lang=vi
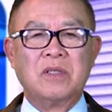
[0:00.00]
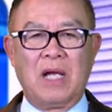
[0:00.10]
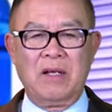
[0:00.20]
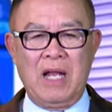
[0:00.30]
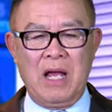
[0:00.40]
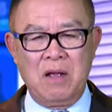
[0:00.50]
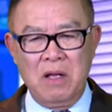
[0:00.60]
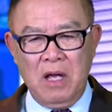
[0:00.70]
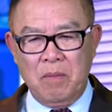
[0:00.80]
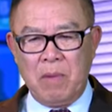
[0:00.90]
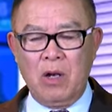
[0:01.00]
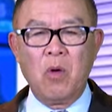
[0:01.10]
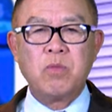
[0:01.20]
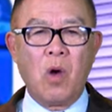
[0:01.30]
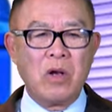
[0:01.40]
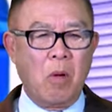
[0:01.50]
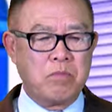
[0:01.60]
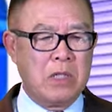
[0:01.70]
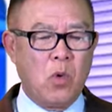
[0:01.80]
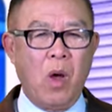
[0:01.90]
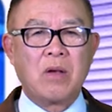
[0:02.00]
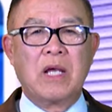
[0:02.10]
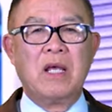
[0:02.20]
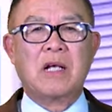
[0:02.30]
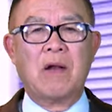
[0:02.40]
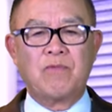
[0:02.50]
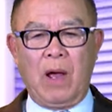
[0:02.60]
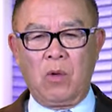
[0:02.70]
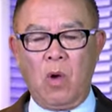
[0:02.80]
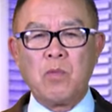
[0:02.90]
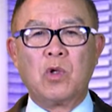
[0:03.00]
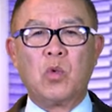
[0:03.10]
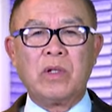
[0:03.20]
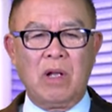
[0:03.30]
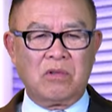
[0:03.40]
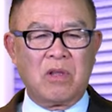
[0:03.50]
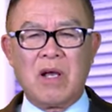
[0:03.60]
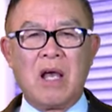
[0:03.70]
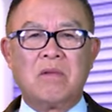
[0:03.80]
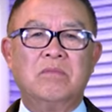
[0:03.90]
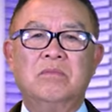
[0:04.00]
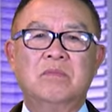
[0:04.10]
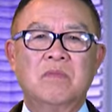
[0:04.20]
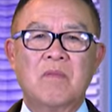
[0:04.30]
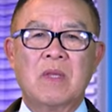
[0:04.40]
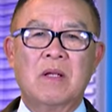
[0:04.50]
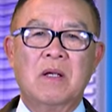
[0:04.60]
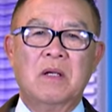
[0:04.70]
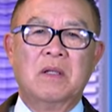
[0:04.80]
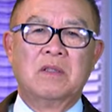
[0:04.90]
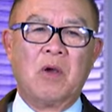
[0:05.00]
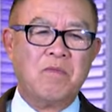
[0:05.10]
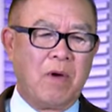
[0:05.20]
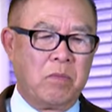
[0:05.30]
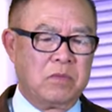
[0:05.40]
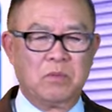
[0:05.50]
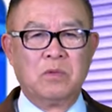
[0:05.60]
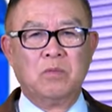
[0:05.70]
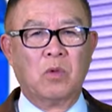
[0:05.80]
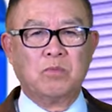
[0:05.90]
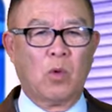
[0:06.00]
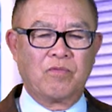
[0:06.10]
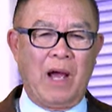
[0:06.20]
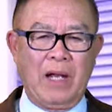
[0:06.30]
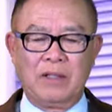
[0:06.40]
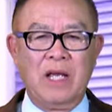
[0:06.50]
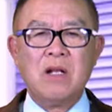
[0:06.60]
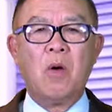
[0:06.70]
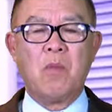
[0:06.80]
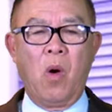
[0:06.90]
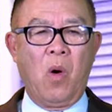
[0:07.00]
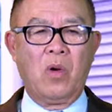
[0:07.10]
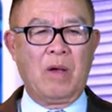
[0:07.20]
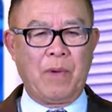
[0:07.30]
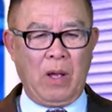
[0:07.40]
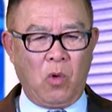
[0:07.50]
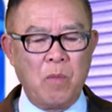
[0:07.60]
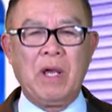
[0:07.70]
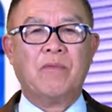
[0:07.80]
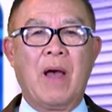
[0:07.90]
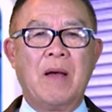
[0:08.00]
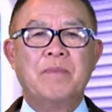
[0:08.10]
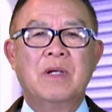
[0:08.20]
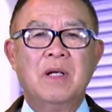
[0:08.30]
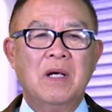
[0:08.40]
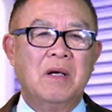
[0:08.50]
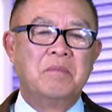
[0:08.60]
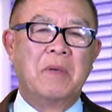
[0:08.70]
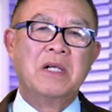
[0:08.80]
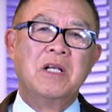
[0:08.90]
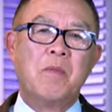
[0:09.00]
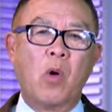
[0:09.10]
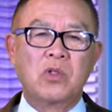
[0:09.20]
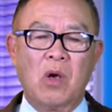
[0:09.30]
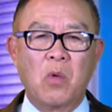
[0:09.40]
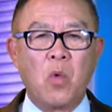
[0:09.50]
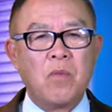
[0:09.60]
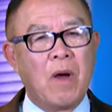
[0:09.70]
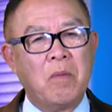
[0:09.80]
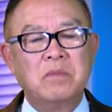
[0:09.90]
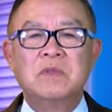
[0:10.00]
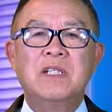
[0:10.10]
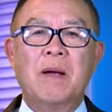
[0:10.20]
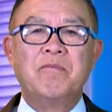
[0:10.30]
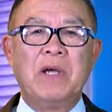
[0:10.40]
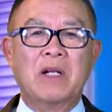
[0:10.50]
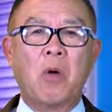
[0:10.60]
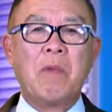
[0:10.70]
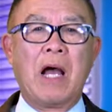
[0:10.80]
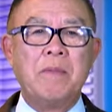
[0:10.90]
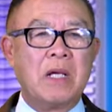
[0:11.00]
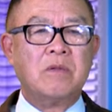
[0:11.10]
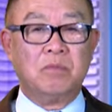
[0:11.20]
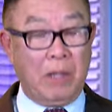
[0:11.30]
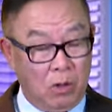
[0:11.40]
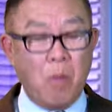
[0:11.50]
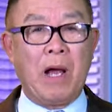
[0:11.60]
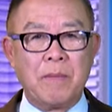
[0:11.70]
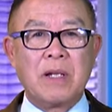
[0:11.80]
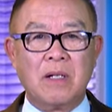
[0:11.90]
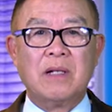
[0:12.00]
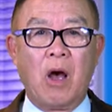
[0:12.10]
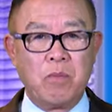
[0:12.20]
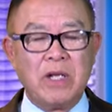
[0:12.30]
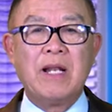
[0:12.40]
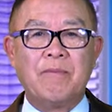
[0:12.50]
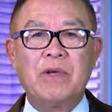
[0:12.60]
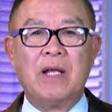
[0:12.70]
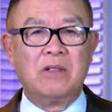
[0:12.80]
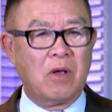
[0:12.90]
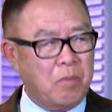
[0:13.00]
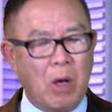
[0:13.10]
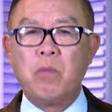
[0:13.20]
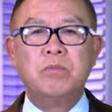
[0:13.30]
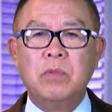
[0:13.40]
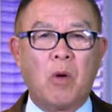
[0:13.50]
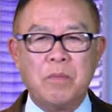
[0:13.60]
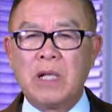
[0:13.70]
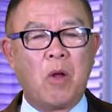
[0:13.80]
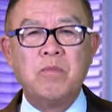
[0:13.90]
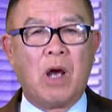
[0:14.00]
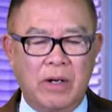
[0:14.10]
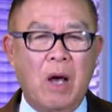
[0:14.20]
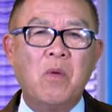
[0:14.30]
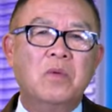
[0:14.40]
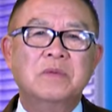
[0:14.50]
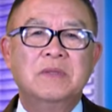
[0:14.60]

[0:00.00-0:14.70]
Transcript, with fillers: nó xảy ra, mà lúc đó đồng minh Hoa Kỳ cần phải có một quyết định tức khắc. Trong vòng một vài tiếng đồng hồ là phải có biện pháp. Mà giờ Bộ trưởng Quốc phòng đi nằm viện không ai biết, và không ai biết là ông đi nằm viện, không biết ông ở đâu,